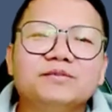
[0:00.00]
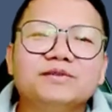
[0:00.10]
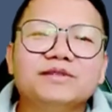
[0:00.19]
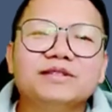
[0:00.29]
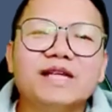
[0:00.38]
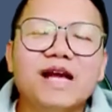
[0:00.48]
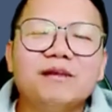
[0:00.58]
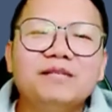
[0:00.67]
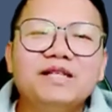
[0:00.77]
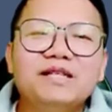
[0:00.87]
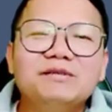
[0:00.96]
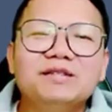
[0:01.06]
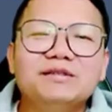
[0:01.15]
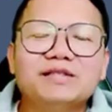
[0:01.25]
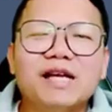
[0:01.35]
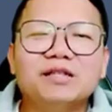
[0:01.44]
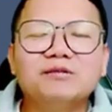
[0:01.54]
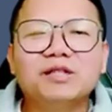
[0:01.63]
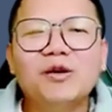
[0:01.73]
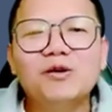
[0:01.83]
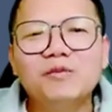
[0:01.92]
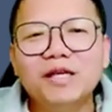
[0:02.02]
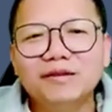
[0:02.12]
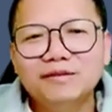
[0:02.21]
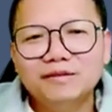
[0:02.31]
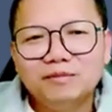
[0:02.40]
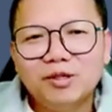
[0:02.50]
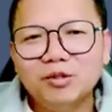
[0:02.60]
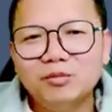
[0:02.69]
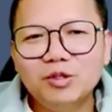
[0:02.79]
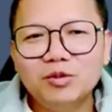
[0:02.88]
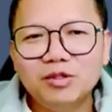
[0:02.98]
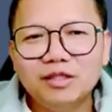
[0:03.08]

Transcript: xả mơ đó xả tao bị đỏ mềm màu được chui